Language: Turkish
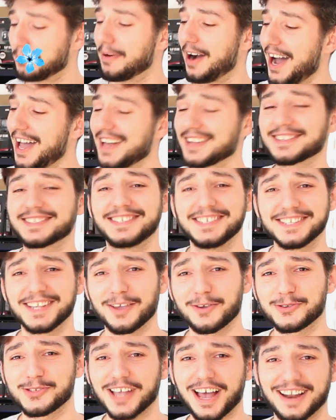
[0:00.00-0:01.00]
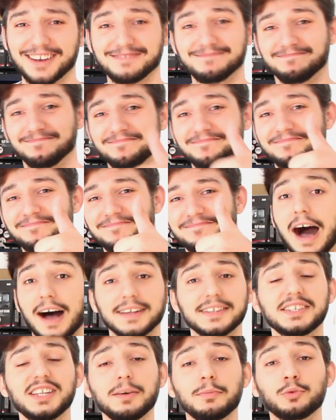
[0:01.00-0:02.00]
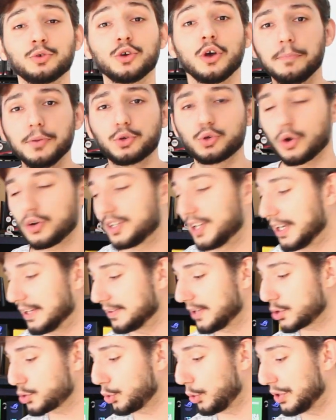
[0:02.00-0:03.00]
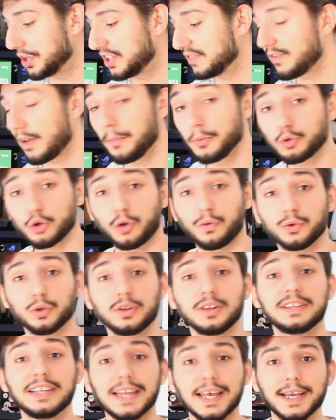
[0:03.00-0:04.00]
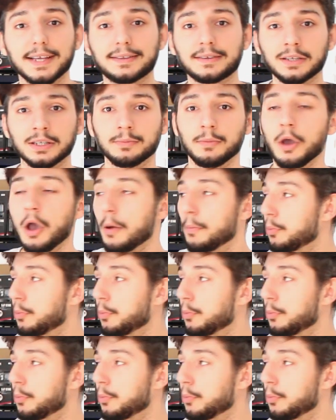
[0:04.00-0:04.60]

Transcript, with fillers: hayat size güzel. Aslında bunu birçok yayında söyledim ve birçok videoda dile getirdim.